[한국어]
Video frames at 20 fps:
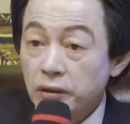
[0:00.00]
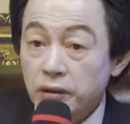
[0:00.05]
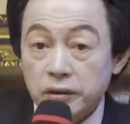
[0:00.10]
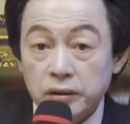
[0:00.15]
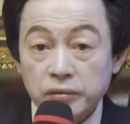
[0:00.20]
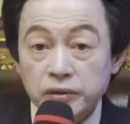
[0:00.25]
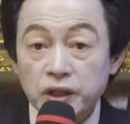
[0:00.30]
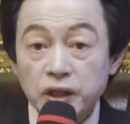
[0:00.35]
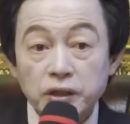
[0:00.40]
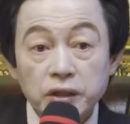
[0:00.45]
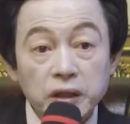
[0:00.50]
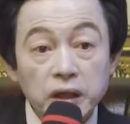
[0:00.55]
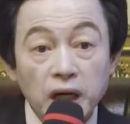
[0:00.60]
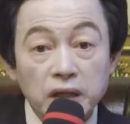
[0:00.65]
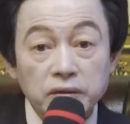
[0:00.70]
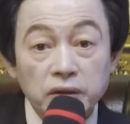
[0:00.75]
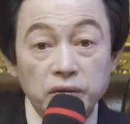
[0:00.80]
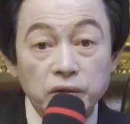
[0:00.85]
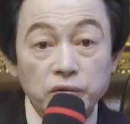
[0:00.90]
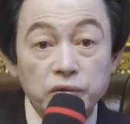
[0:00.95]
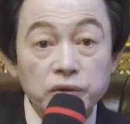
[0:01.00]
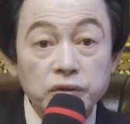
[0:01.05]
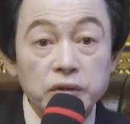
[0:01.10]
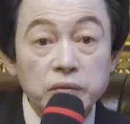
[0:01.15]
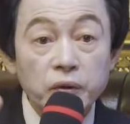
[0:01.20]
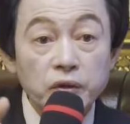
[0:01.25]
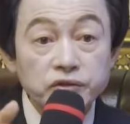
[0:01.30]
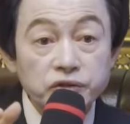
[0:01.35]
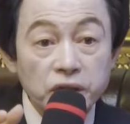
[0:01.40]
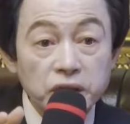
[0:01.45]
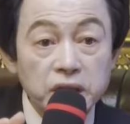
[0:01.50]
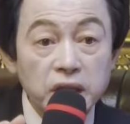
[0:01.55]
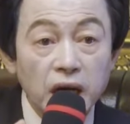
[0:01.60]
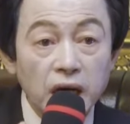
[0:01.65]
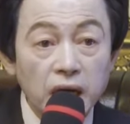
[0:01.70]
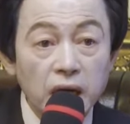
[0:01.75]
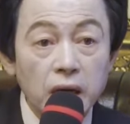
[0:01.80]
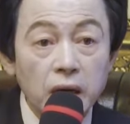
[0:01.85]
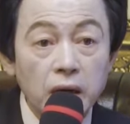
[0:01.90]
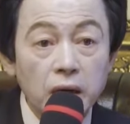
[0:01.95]
여러분이 영안으로 우유를 볼 수
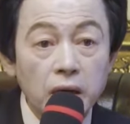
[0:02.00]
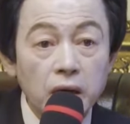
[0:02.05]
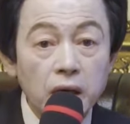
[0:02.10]
있나?